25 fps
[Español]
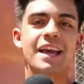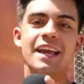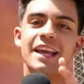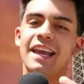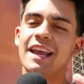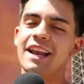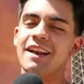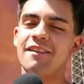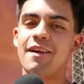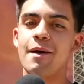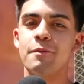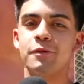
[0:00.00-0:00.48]

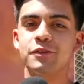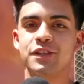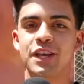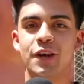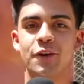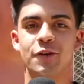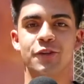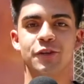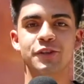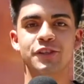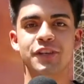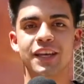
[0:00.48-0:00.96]
que la vamos a
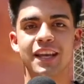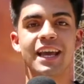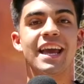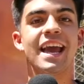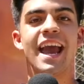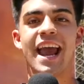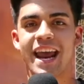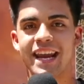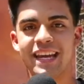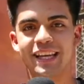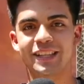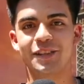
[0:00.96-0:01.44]
conocer
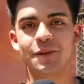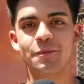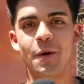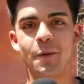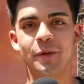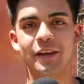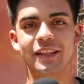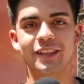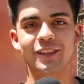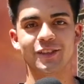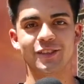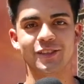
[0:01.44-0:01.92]
en estos
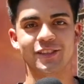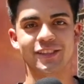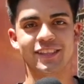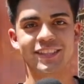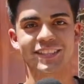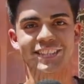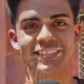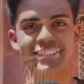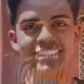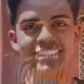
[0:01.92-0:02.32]
momentos.